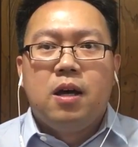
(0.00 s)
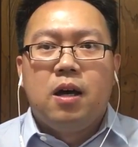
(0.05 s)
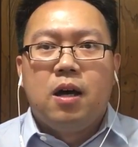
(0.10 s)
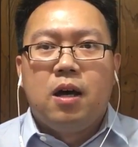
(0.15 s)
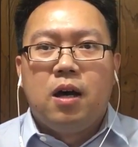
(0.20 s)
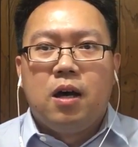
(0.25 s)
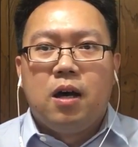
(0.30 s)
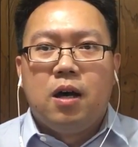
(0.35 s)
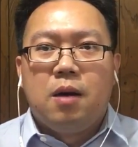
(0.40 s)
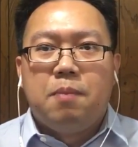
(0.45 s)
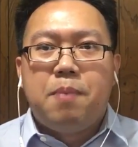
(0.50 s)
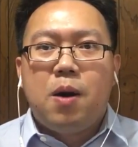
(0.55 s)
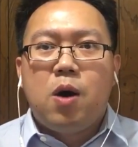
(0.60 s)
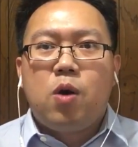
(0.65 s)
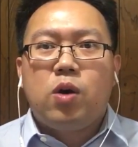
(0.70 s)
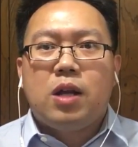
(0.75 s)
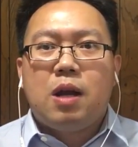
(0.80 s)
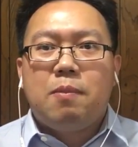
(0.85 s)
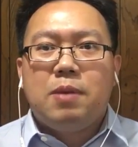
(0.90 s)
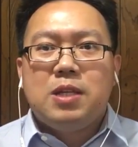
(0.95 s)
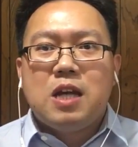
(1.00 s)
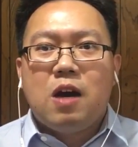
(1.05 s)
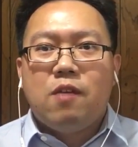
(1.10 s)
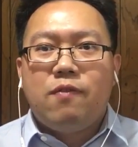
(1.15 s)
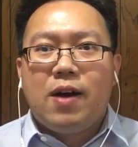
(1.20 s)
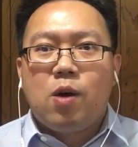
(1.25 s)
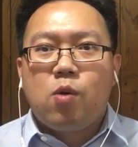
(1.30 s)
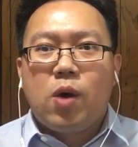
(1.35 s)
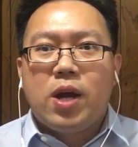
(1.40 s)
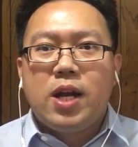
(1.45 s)
呃，包括他们消
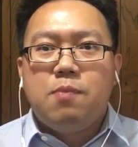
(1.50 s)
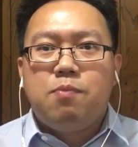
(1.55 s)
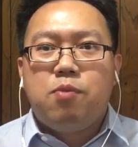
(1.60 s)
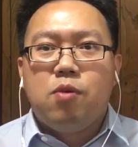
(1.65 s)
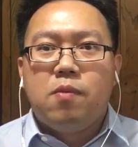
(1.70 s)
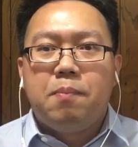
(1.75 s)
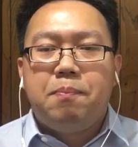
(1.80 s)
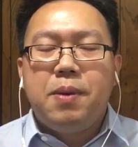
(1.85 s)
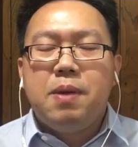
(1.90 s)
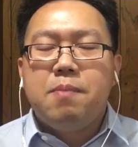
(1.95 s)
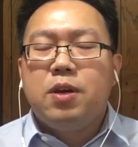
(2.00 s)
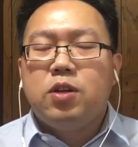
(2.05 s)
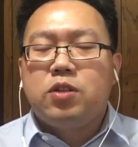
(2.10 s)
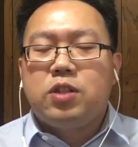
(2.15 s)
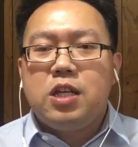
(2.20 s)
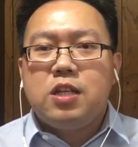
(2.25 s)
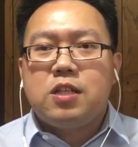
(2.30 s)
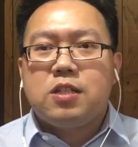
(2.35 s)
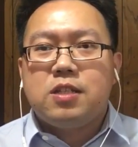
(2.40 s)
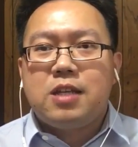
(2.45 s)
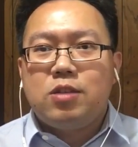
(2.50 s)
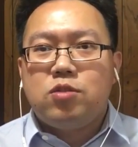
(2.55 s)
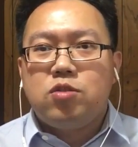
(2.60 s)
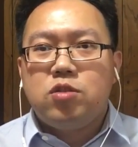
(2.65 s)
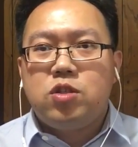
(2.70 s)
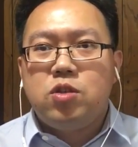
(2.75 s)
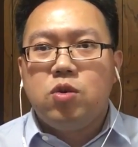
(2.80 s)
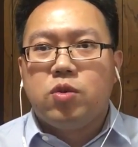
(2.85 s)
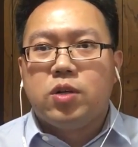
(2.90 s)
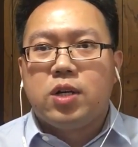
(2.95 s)
防管理部门并没有第一时间
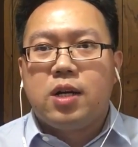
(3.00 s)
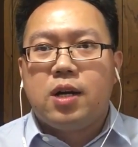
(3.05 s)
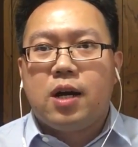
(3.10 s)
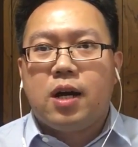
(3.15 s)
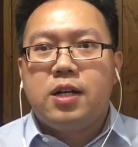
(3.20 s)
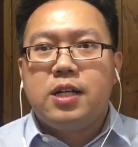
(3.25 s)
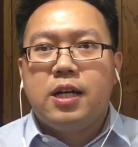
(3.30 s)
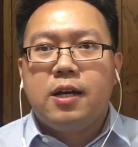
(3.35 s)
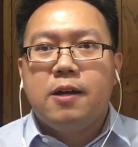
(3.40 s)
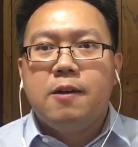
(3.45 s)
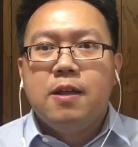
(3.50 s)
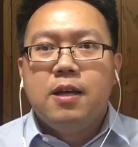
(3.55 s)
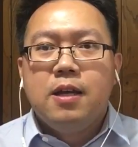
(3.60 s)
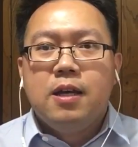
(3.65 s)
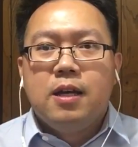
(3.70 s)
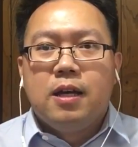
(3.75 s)
去救人，而且，